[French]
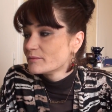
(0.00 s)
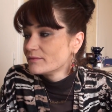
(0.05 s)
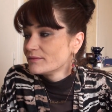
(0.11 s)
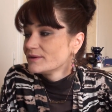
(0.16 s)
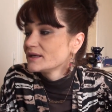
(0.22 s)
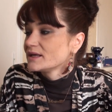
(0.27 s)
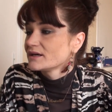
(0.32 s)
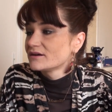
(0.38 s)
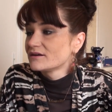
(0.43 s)

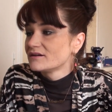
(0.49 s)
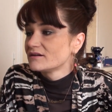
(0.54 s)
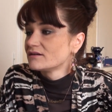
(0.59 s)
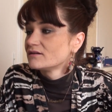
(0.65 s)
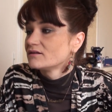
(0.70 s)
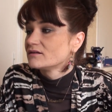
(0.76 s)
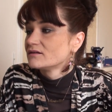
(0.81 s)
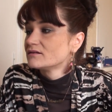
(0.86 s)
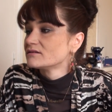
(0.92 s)
Mais,
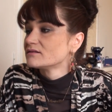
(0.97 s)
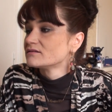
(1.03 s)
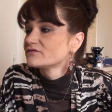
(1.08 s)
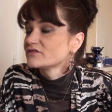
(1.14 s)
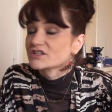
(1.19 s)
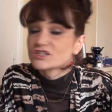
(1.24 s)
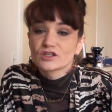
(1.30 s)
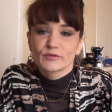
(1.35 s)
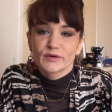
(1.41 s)
euh,
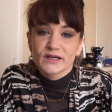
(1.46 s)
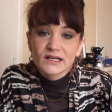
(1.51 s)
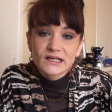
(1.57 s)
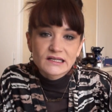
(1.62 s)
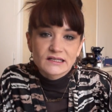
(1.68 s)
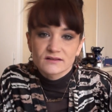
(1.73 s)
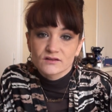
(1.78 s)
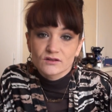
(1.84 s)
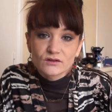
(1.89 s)
enfin, j'ai pris le
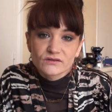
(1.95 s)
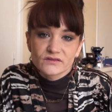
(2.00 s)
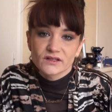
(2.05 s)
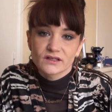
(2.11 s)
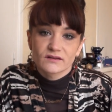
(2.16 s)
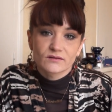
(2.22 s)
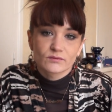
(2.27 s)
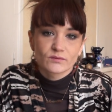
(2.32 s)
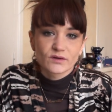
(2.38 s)
risque en
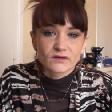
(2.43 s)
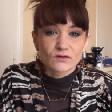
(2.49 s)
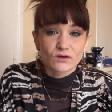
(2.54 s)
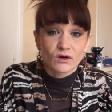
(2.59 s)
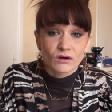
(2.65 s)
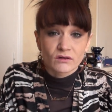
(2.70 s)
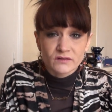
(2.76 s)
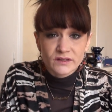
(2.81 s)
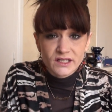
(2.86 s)
fait. Parce que
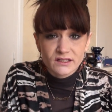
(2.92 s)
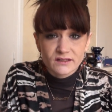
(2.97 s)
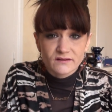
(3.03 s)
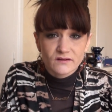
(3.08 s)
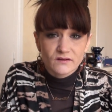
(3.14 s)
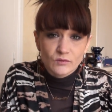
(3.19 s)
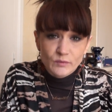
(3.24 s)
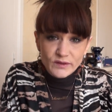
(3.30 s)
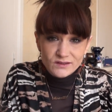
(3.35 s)
envoyer des
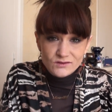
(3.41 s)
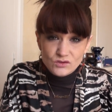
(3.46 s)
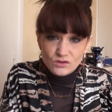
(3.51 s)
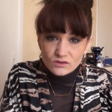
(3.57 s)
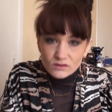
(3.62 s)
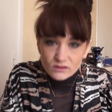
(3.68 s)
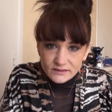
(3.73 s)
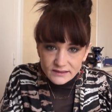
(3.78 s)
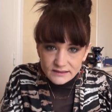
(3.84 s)
espèces
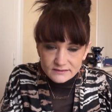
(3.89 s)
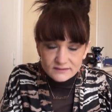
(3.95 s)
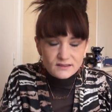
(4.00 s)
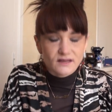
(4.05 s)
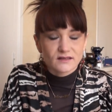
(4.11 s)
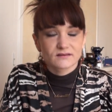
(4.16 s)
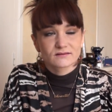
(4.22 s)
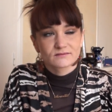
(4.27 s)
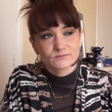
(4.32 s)
jusqu'au
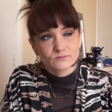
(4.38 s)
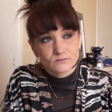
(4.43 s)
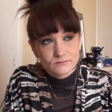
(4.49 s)
Texas,